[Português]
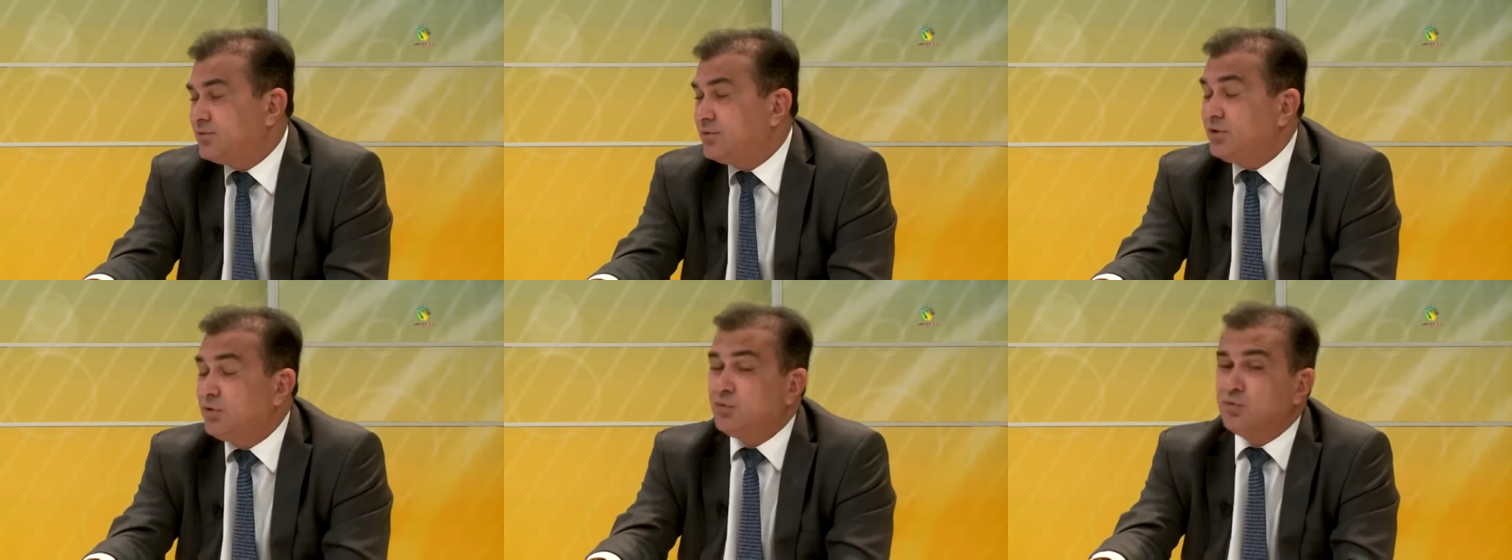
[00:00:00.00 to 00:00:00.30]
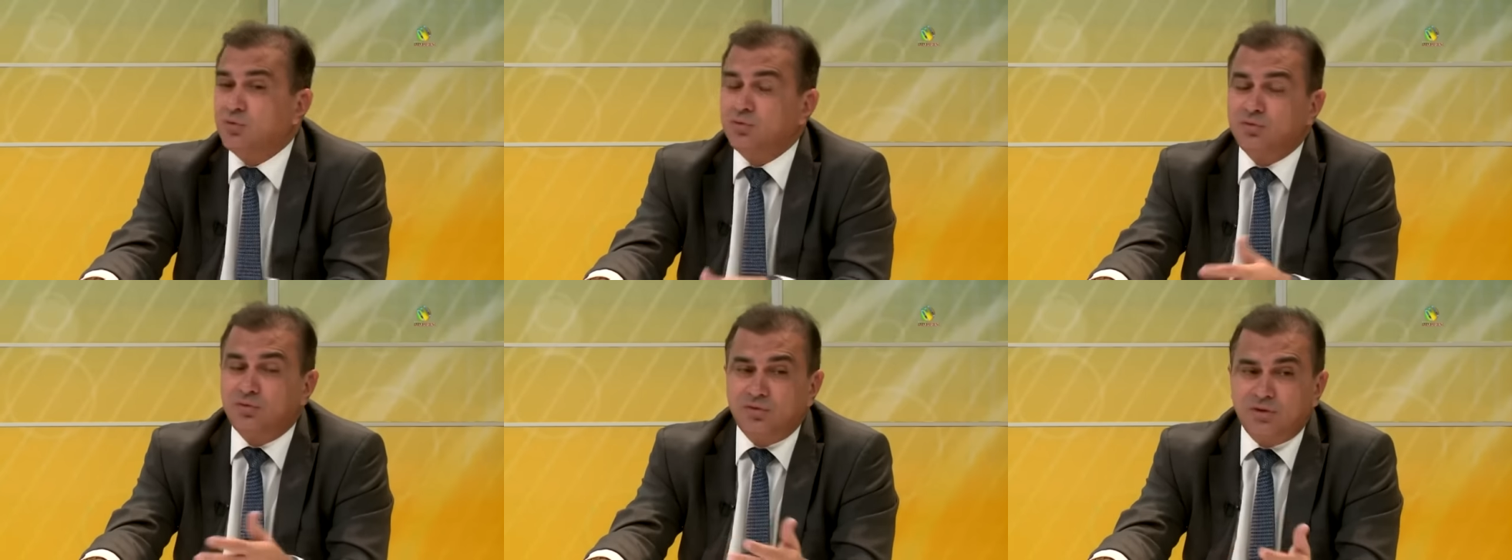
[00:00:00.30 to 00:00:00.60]

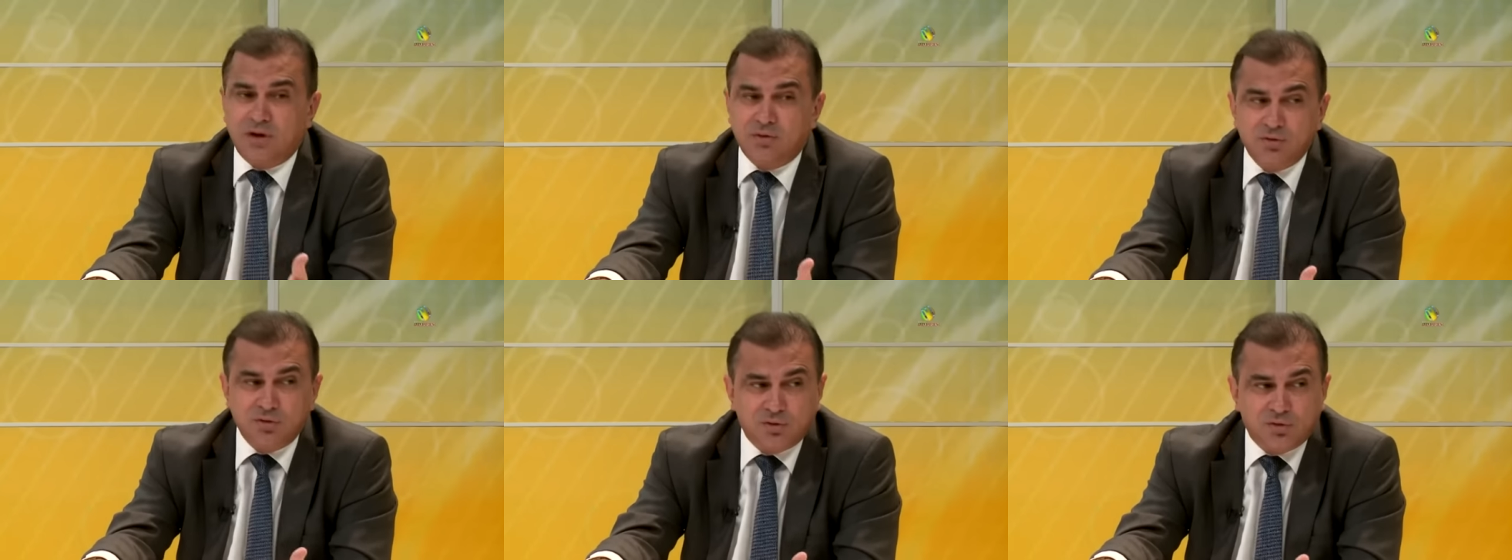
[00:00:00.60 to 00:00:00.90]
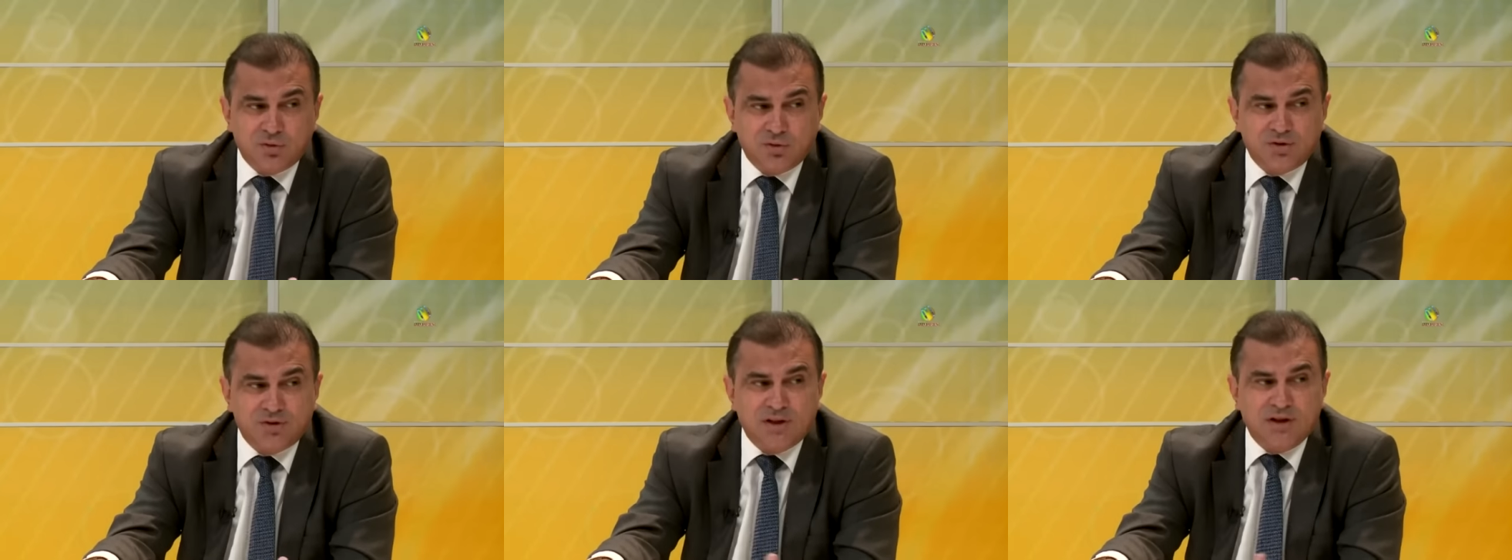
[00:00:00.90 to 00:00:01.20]
Segundo os
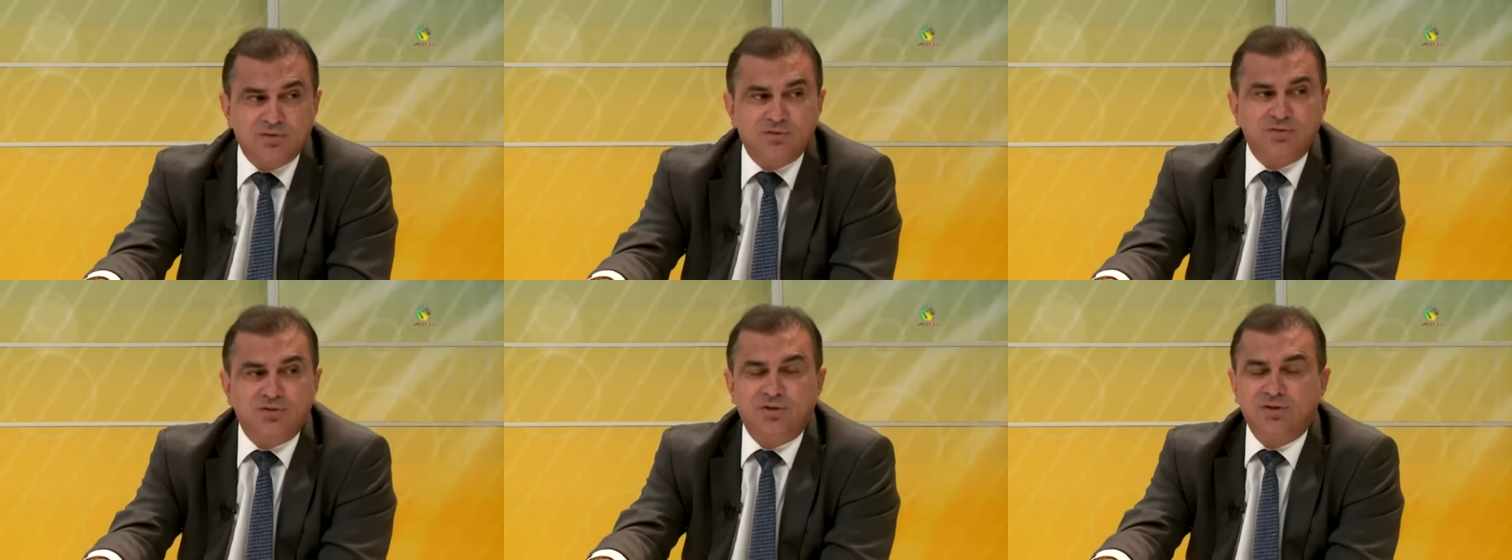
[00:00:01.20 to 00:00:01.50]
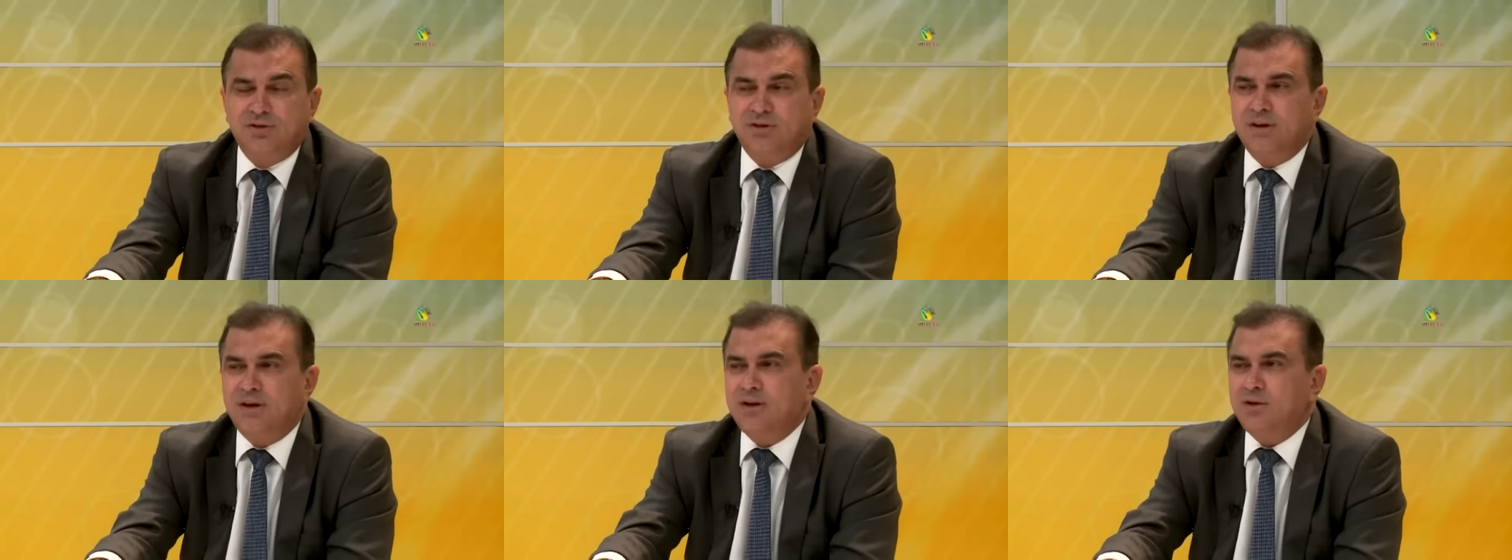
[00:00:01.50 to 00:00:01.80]
auditores da
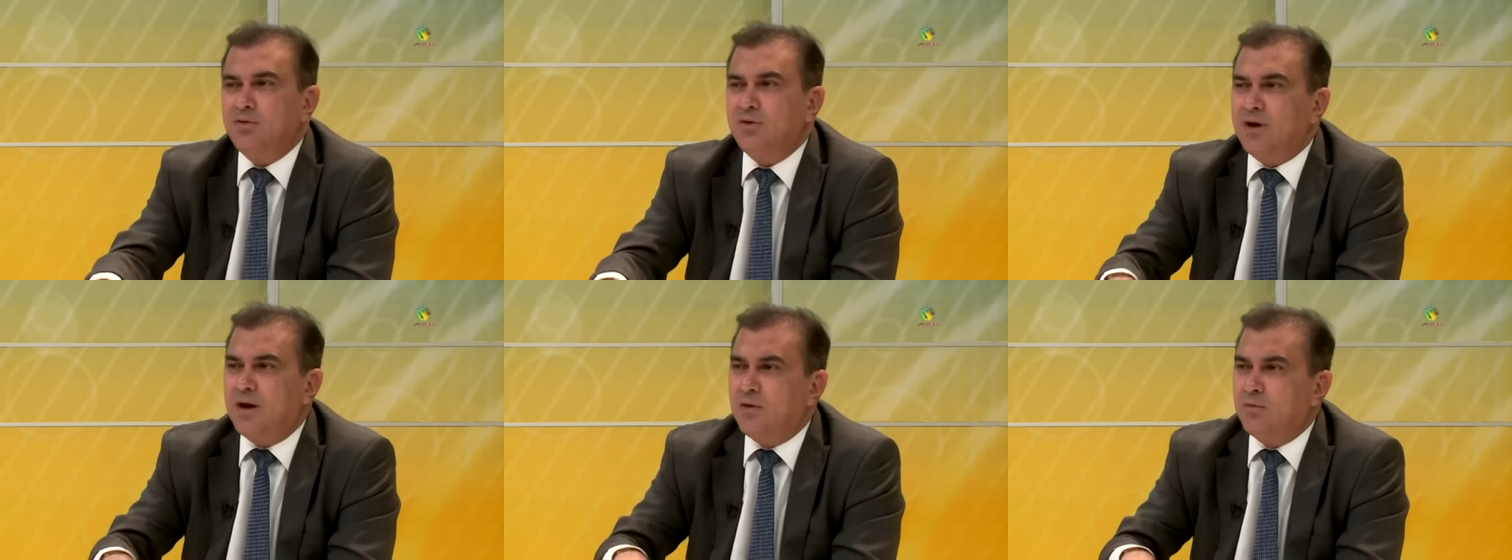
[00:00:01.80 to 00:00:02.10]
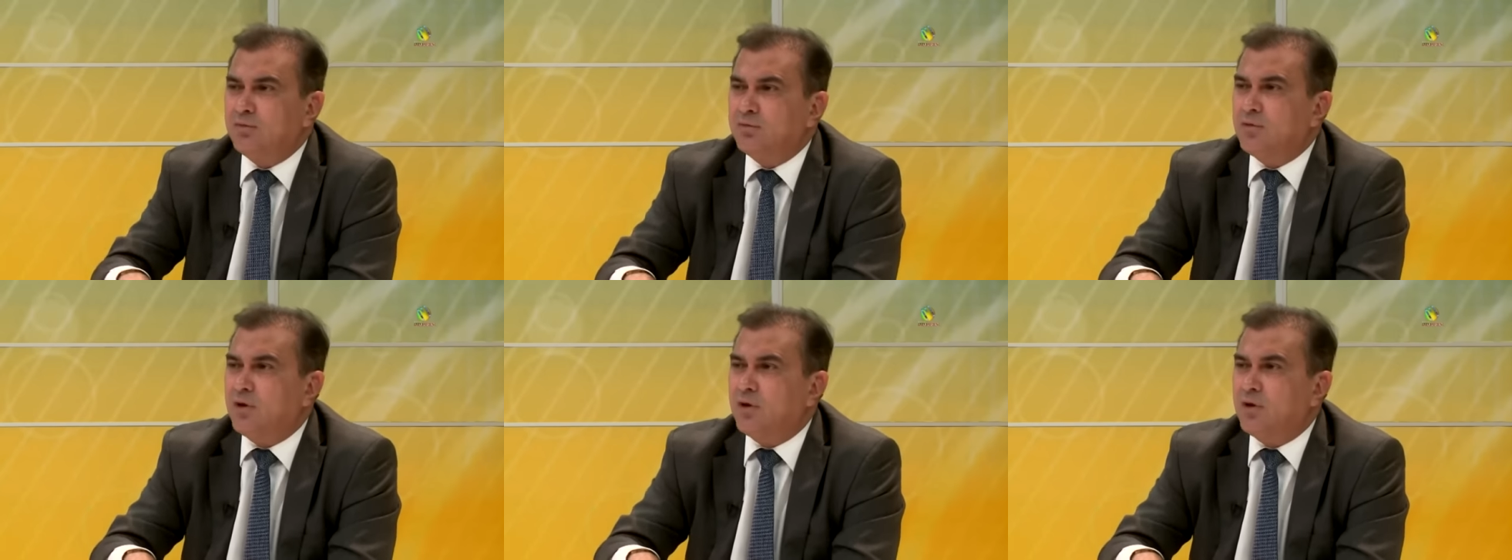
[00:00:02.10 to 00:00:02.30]
Justiça Eleitoral,